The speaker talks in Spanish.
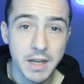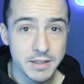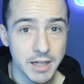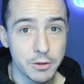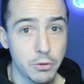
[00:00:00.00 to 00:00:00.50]

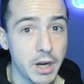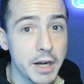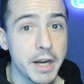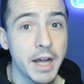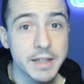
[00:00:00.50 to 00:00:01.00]
Saltó la
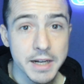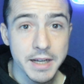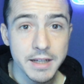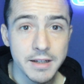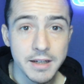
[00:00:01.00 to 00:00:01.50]
línea de
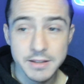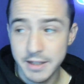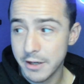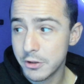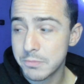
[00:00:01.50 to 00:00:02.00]
ataque, se
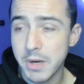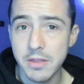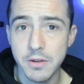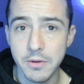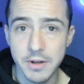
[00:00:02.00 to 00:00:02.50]
creó
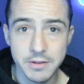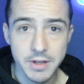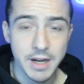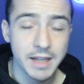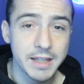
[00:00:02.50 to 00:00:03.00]
espacio
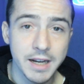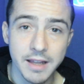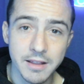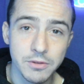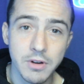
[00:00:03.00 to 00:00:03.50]
entre ataque y
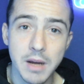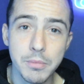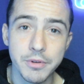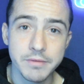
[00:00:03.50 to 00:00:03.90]
centro del campo,